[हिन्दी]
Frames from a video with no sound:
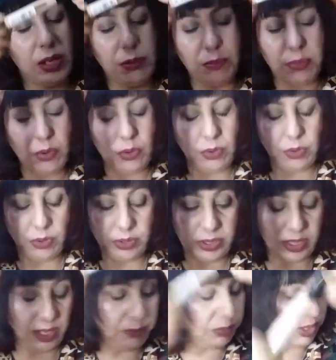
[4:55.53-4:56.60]
है बहुत
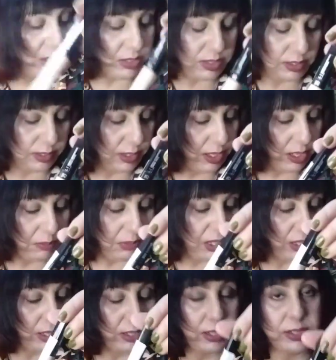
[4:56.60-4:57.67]
टाइम तक चलता है
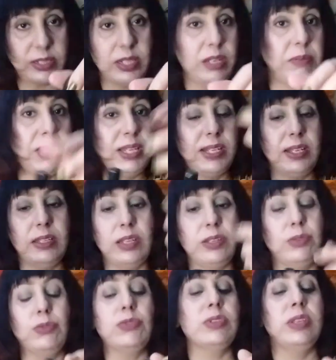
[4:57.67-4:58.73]
मेरा ये कंसीलर मैं ज़्यादा
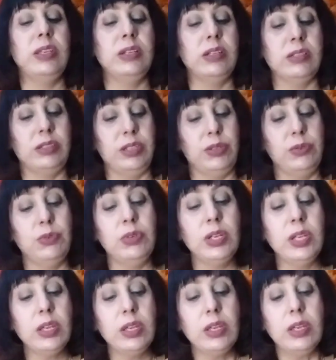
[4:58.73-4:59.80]
यूज़ नहीं करती हूँ
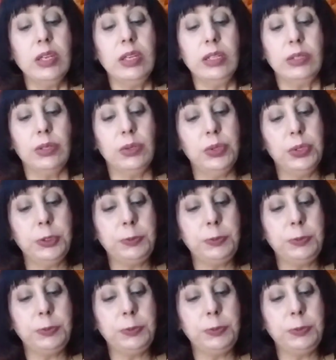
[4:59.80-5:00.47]
तो